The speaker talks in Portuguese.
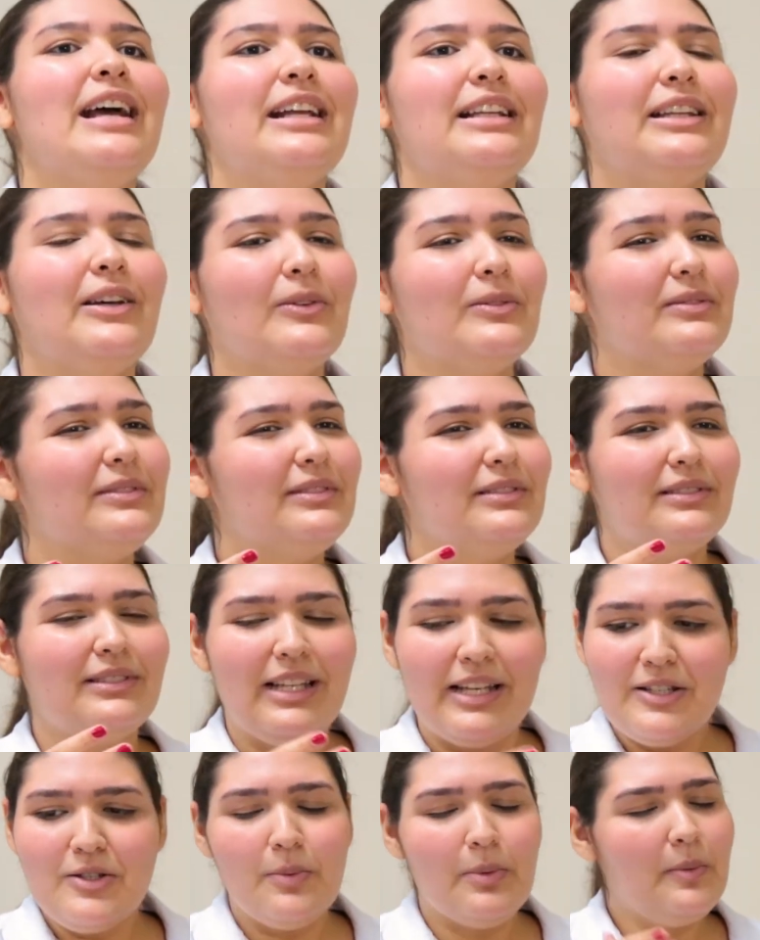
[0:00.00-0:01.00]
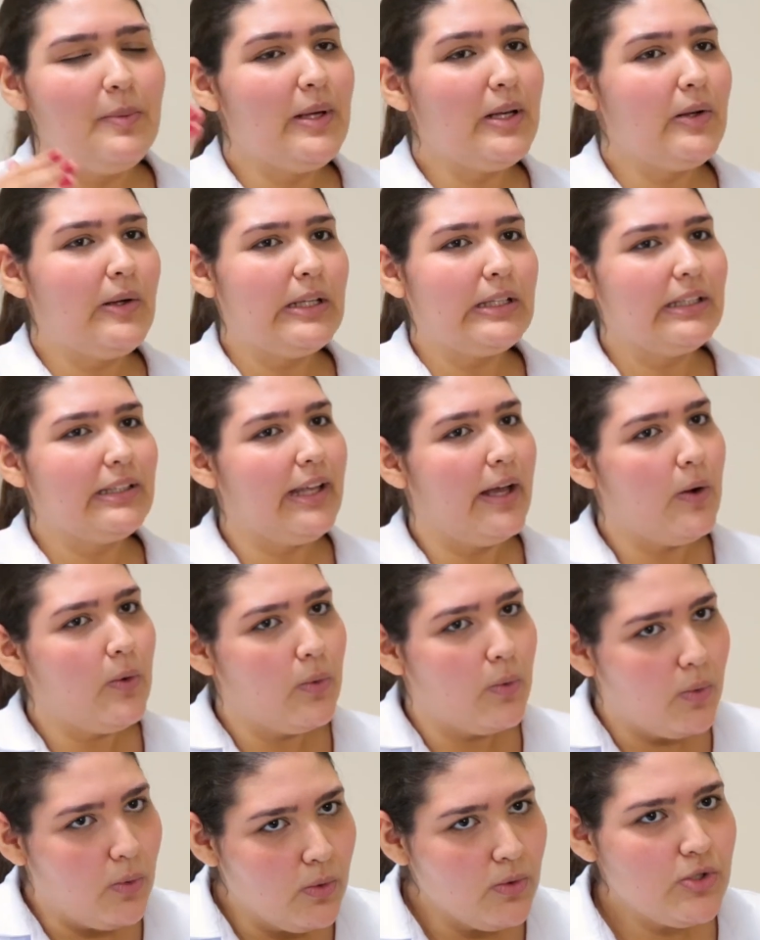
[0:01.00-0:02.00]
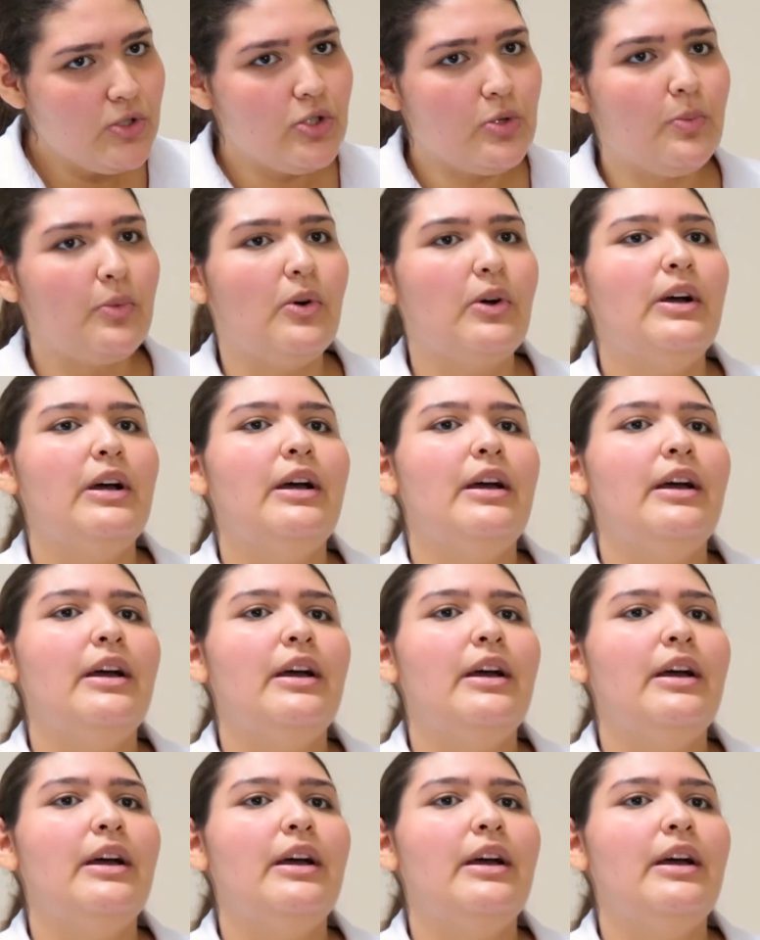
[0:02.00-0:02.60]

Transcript: Então, desde o primeiro ano até o último,